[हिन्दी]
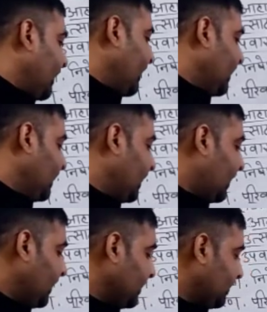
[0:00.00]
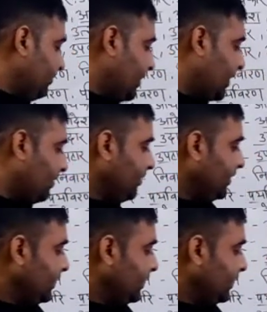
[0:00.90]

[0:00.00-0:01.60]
एन ला कम हम